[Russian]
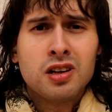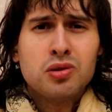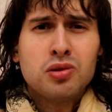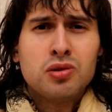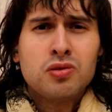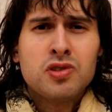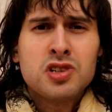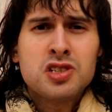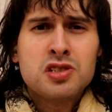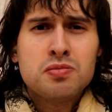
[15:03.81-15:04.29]

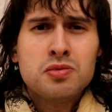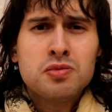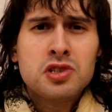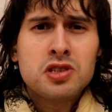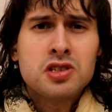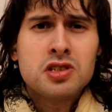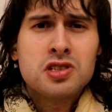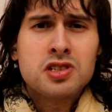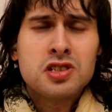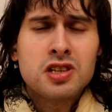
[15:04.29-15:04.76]
Но
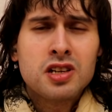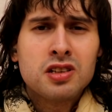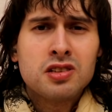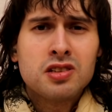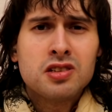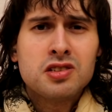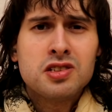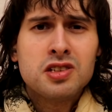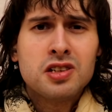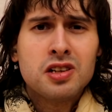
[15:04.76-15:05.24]
возьмитесь за
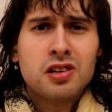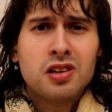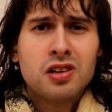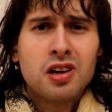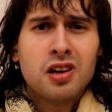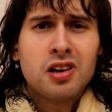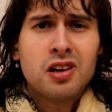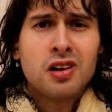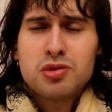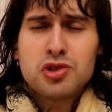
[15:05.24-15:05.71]
это
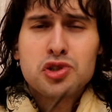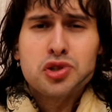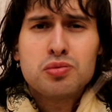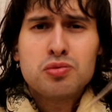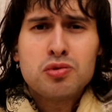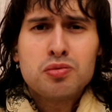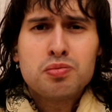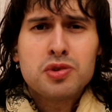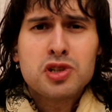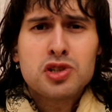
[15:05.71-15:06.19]
дело.
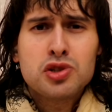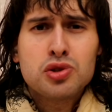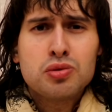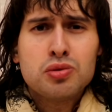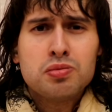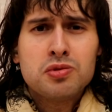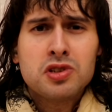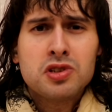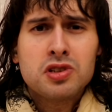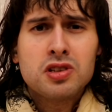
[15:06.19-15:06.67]
Почему
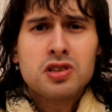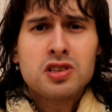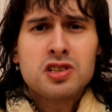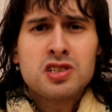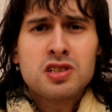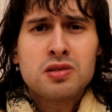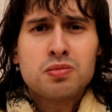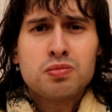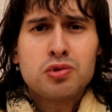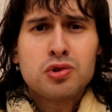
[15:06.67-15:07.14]
преступники до
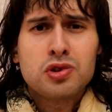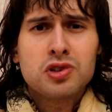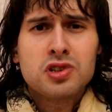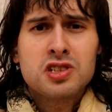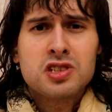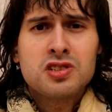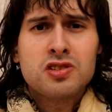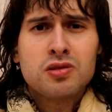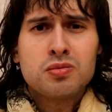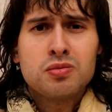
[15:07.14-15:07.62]
сих пор на
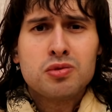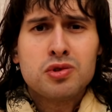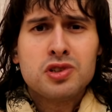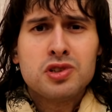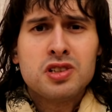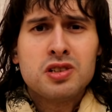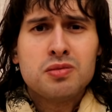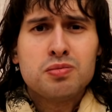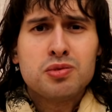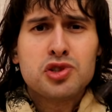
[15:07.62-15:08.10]

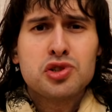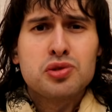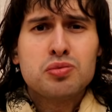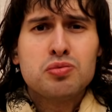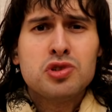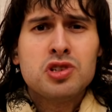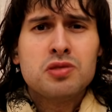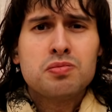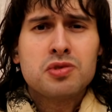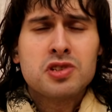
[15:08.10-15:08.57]
свободе?
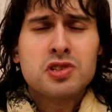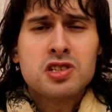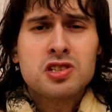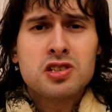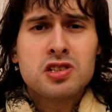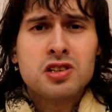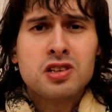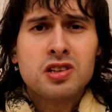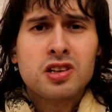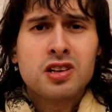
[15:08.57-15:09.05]
Почему не
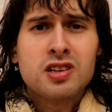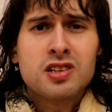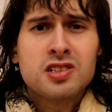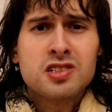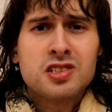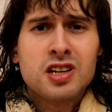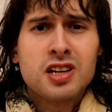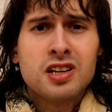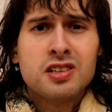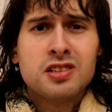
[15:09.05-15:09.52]
понесли
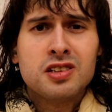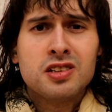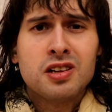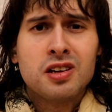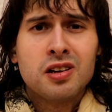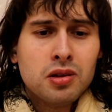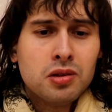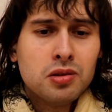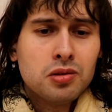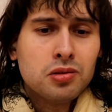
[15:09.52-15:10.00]
наказание?
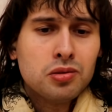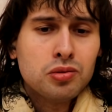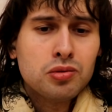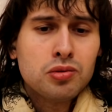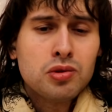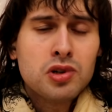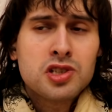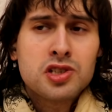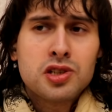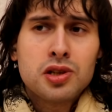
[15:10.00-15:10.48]

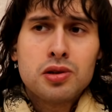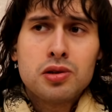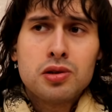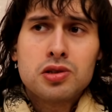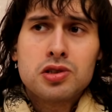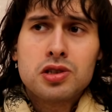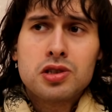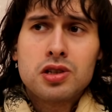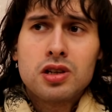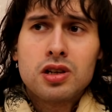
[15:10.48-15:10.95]
Ну,
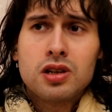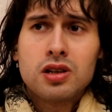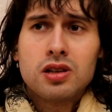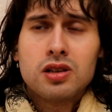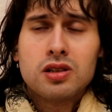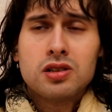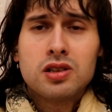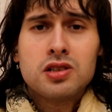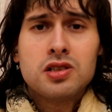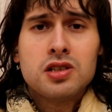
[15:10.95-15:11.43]

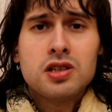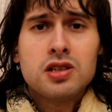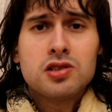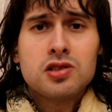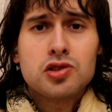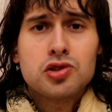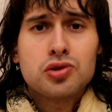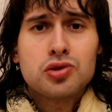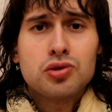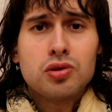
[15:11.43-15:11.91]
остается
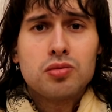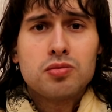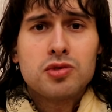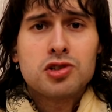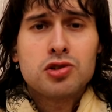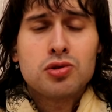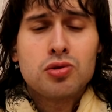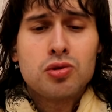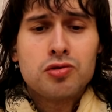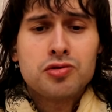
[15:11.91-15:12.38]
надеяться, что
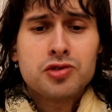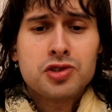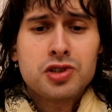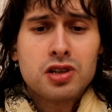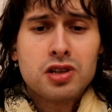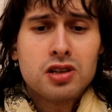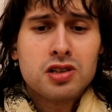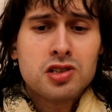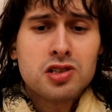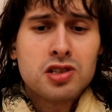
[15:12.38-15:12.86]

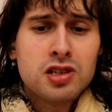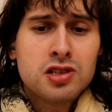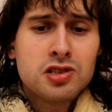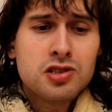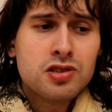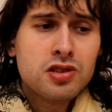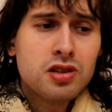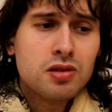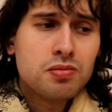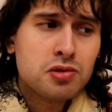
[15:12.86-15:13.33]
московское
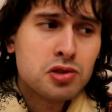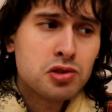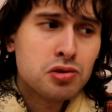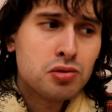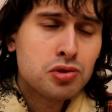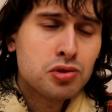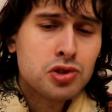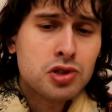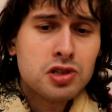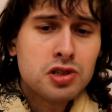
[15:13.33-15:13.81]
следствие
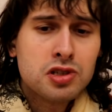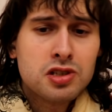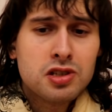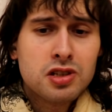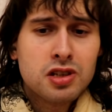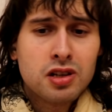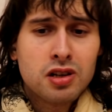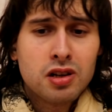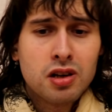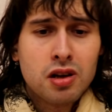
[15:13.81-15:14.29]

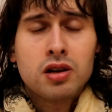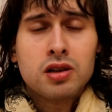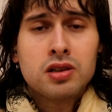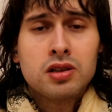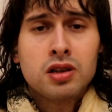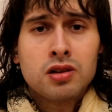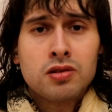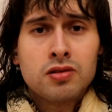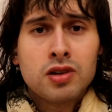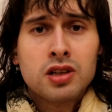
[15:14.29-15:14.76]
прислушается к
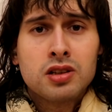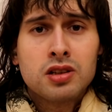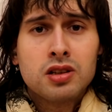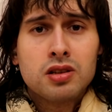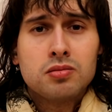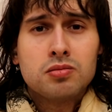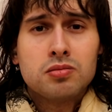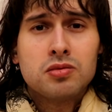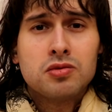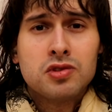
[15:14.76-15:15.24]

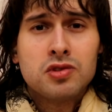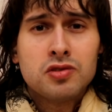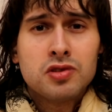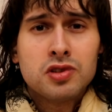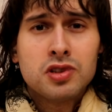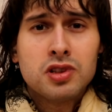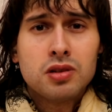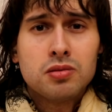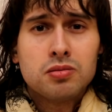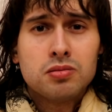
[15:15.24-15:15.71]
адекватным
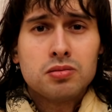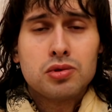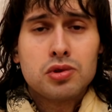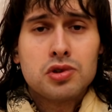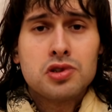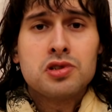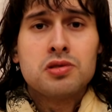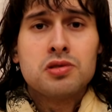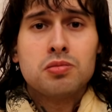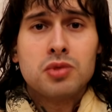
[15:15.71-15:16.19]
выводам, то
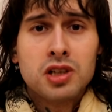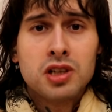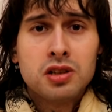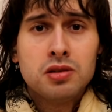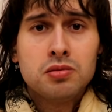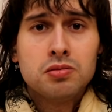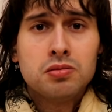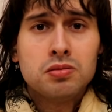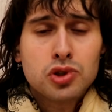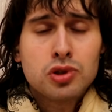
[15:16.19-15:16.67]
есть
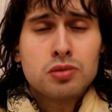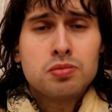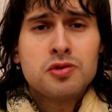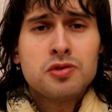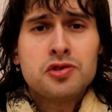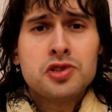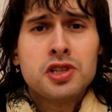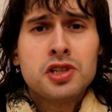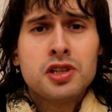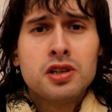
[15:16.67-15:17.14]
моим, чтобы
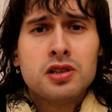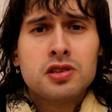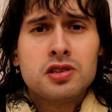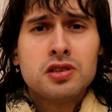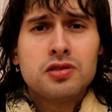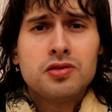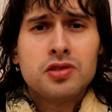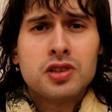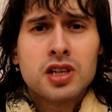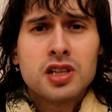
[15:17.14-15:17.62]
все эти
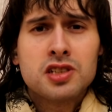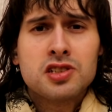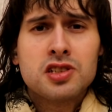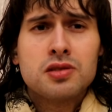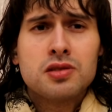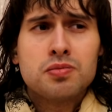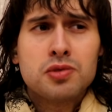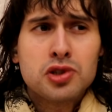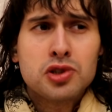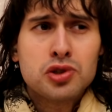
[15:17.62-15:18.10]

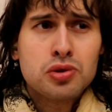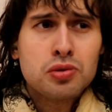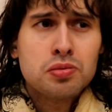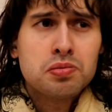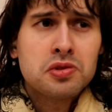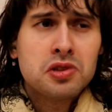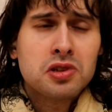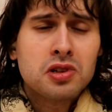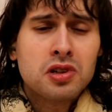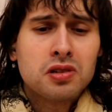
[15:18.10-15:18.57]
12
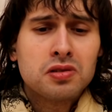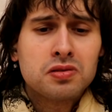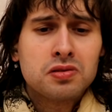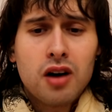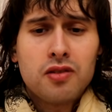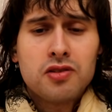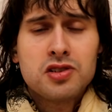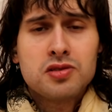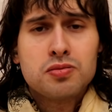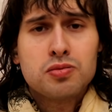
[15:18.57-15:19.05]
преступников,
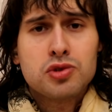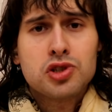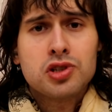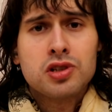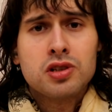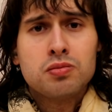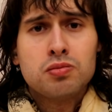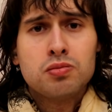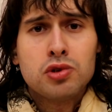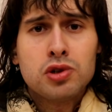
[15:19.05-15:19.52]
а
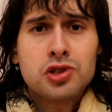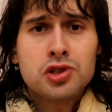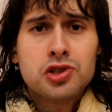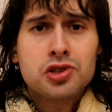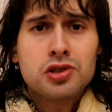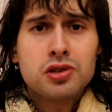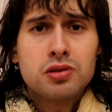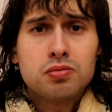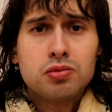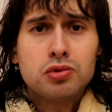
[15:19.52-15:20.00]
возможно и
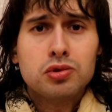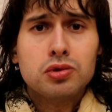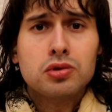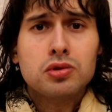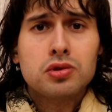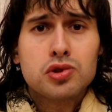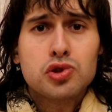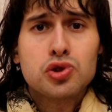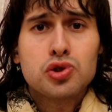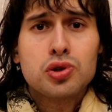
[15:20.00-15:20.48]
больше,
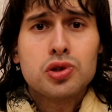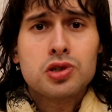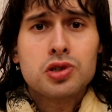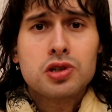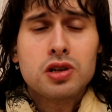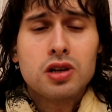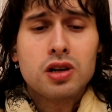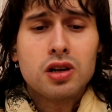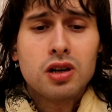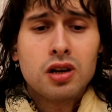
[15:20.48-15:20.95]
будут
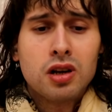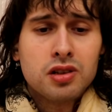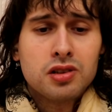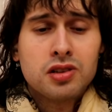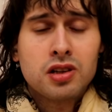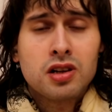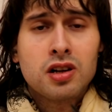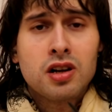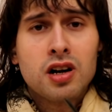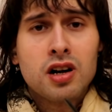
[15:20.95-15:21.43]
жестко
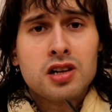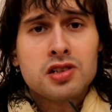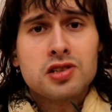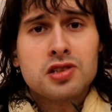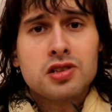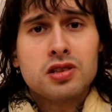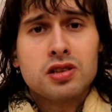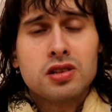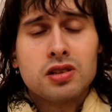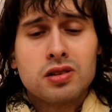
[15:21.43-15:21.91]

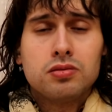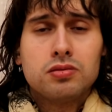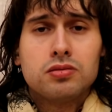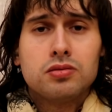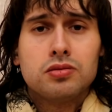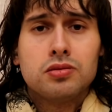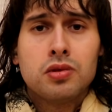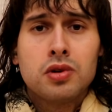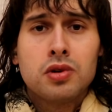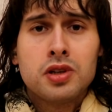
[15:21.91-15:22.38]
наказаны.
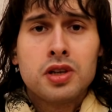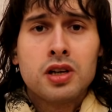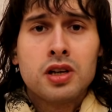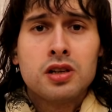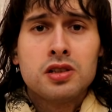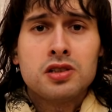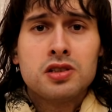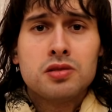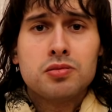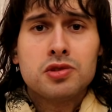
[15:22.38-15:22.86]
Ну а
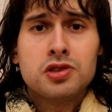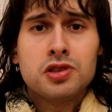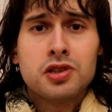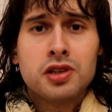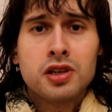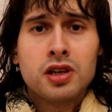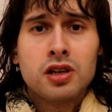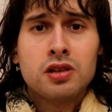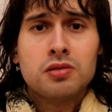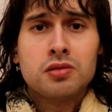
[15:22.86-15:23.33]
я эти
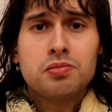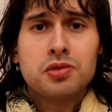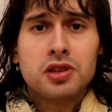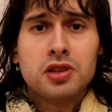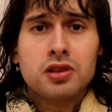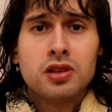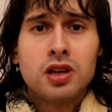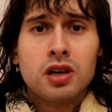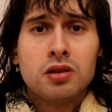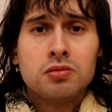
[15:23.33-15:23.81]
материалы
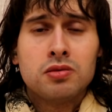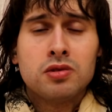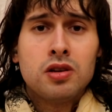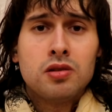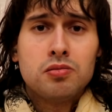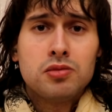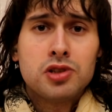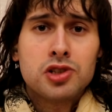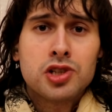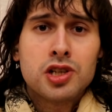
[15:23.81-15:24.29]
передам
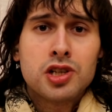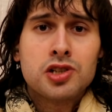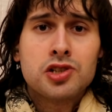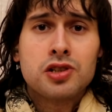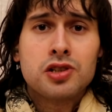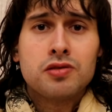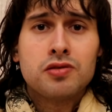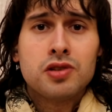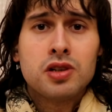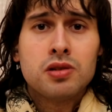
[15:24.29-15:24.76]
в
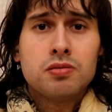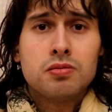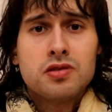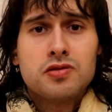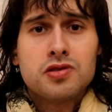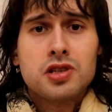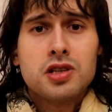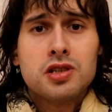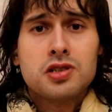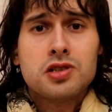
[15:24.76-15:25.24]
ближайшее время в
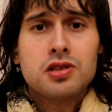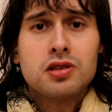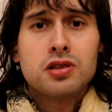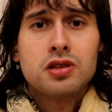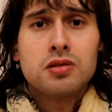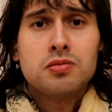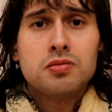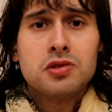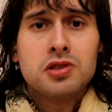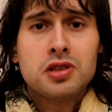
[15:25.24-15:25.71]
Следственный
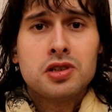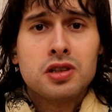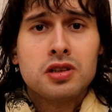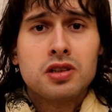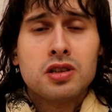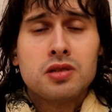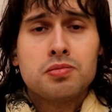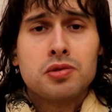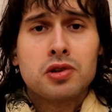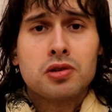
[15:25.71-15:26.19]

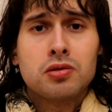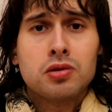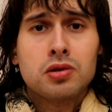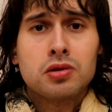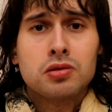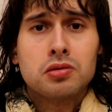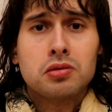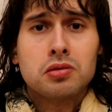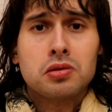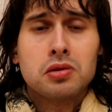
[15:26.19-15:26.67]
комитет и
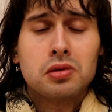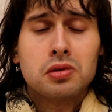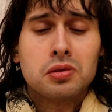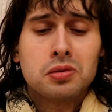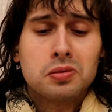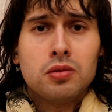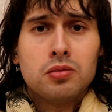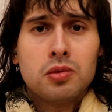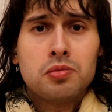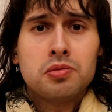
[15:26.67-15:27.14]
прокуратуру.
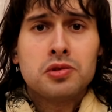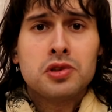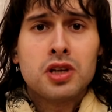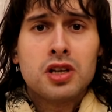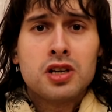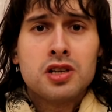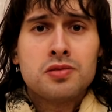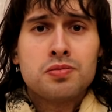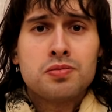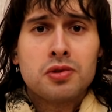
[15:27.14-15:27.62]

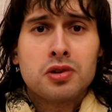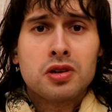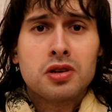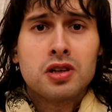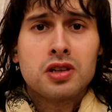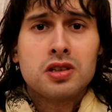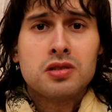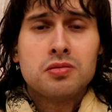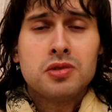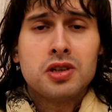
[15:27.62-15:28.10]
Попытаюсь, по
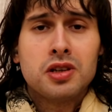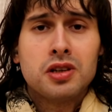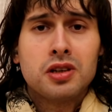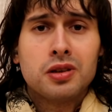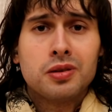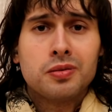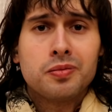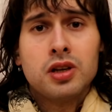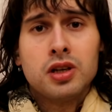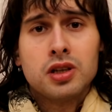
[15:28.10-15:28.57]
крайней мере.
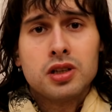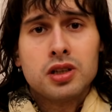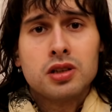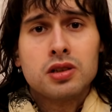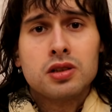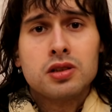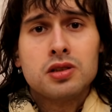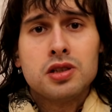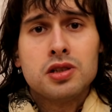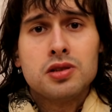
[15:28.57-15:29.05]
Я
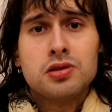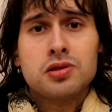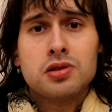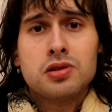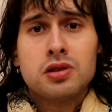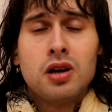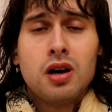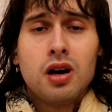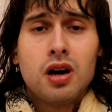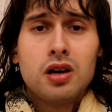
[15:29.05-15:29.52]

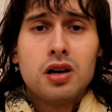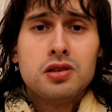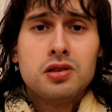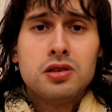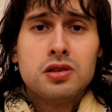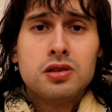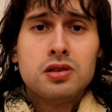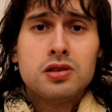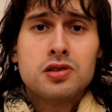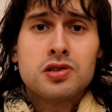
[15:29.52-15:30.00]
надеюсь,
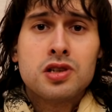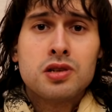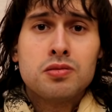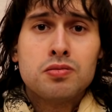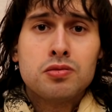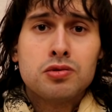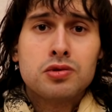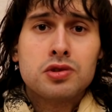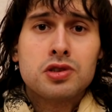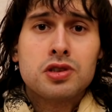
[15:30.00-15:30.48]
они
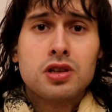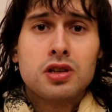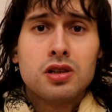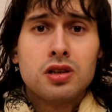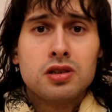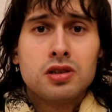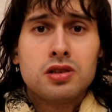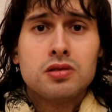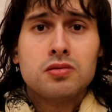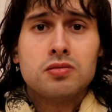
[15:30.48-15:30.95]
займутся
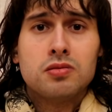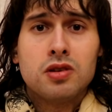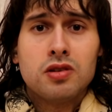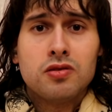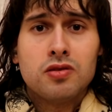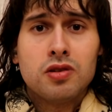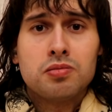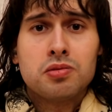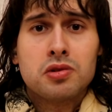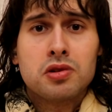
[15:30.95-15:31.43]
этим
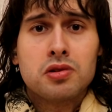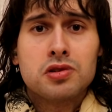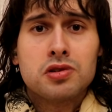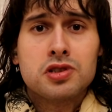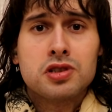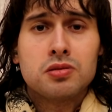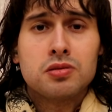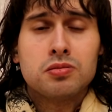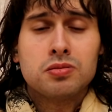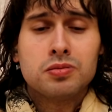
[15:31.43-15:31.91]

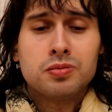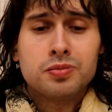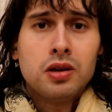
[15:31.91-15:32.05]
вопросом.